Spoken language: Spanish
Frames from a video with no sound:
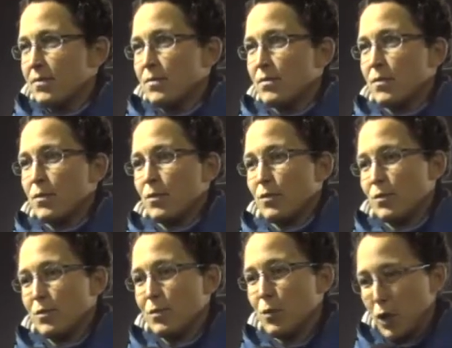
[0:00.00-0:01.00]
Valencia?
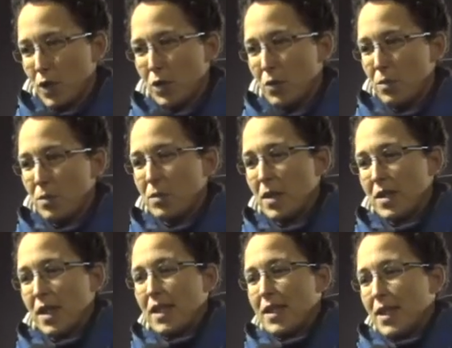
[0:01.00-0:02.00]
Bueno,
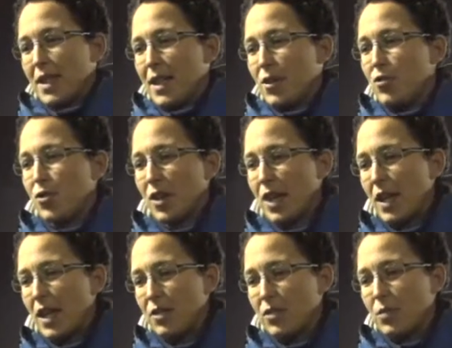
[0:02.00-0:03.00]
bastante
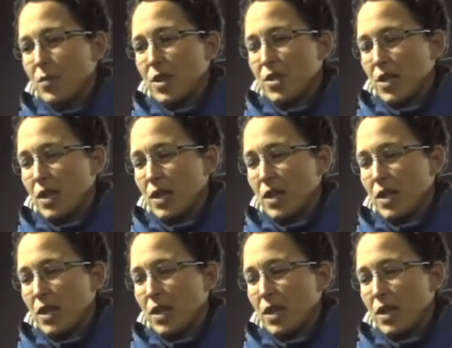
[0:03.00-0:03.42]
ilusionada, ¿no? Pues